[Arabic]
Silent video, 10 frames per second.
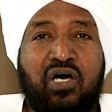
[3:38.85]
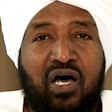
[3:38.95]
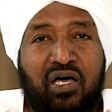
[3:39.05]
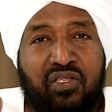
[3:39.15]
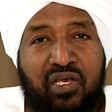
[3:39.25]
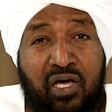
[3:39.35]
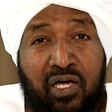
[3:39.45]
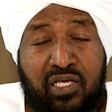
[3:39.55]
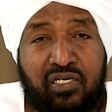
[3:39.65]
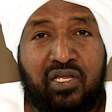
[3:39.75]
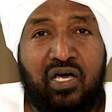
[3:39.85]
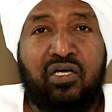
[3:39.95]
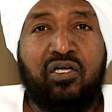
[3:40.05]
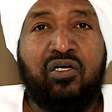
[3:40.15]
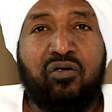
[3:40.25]
أخذ علينا
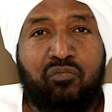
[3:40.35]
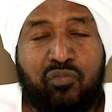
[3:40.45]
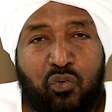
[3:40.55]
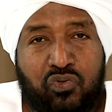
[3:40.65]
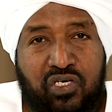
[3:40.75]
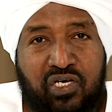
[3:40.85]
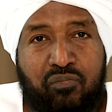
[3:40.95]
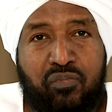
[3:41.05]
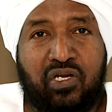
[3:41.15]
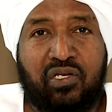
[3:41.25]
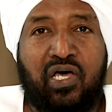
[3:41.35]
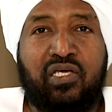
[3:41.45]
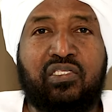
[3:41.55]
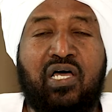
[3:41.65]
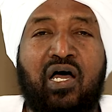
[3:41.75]
موثقا من
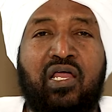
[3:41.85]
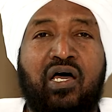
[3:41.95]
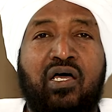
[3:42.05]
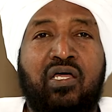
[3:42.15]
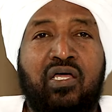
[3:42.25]
الله تعالى